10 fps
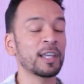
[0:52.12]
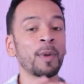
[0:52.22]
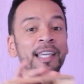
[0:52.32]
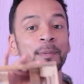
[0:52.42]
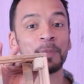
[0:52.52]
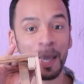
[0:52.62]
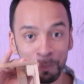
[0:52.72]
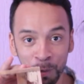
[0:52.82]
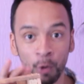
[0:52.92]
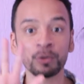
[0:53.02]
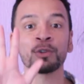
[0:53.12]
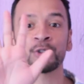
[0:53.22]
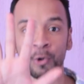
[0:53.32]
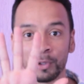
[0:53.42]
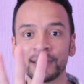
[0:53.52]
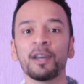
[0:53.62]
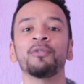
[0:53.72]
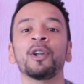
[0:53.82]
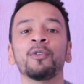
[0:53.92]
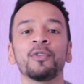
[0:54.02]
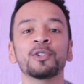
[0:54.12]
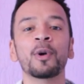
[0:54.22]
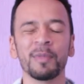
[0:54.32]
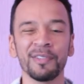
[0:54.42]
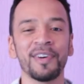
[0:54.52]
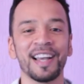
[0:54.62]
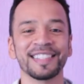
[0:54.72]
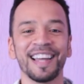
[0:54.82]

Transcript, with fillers: Tem uma aqui pré-pronta, eu te conto até o final do vídeo como que faz,